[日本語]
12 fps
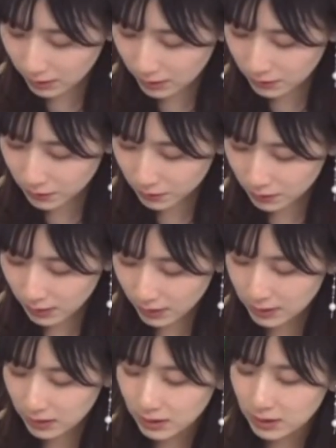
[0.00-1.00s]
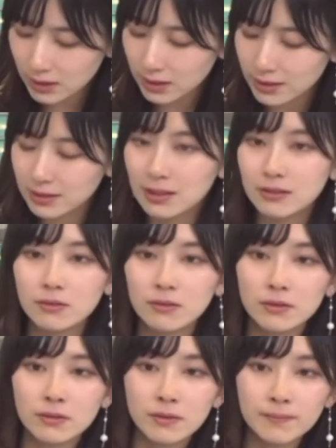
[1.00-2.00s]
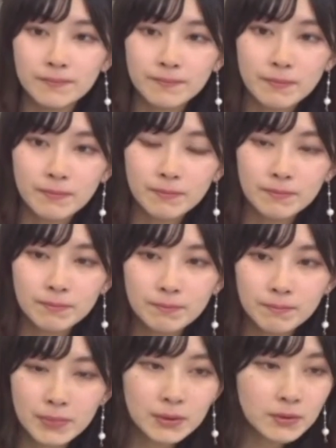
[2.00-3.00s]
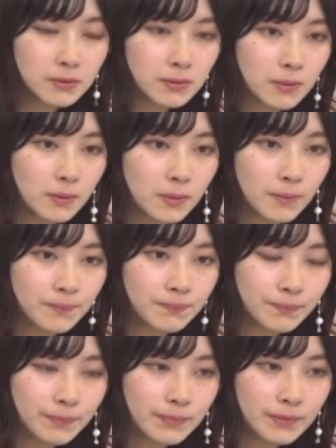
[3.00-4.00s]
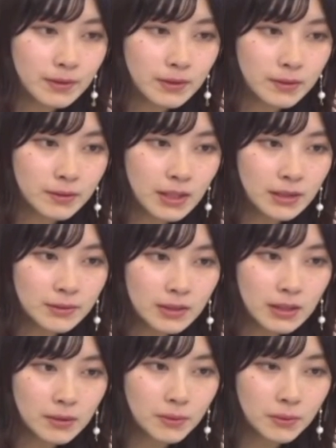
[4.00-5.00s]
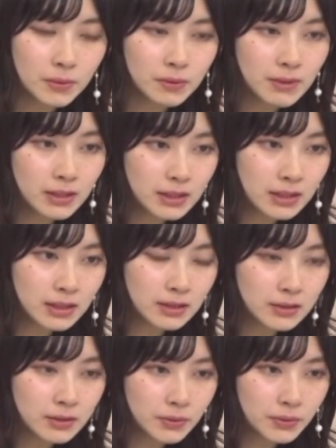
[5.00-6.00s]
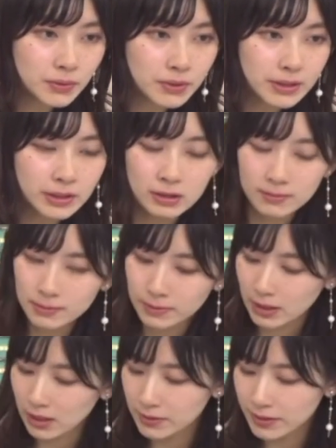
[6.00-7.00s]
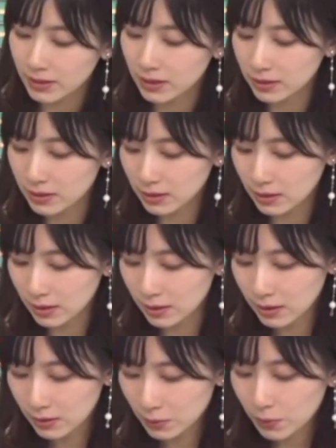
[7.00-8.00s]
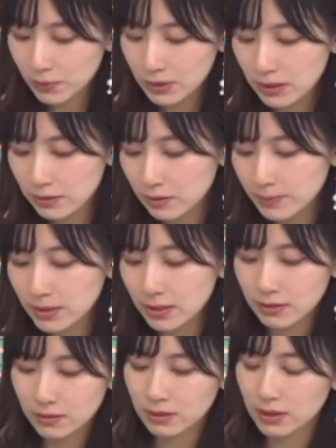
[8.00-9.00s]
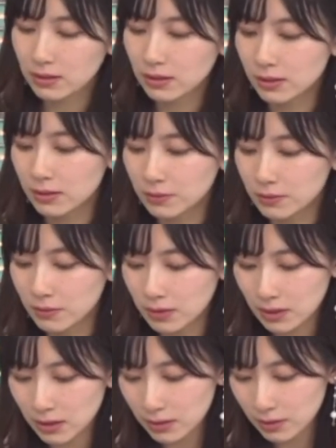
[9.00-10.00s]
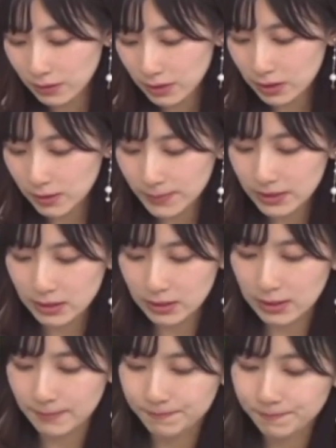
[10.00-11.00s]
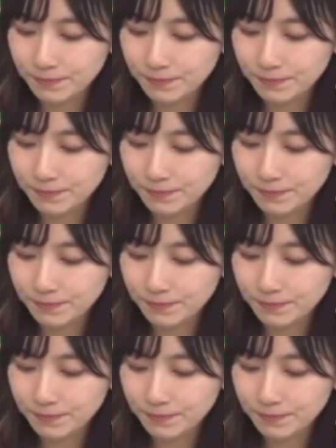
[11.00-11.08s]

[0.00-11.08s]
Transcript: ら17時にかけてのこのピコッとこうグラフがこう上に上昇してる部分があるじゃないですかここで飛びやすくなっていたことが分かりますね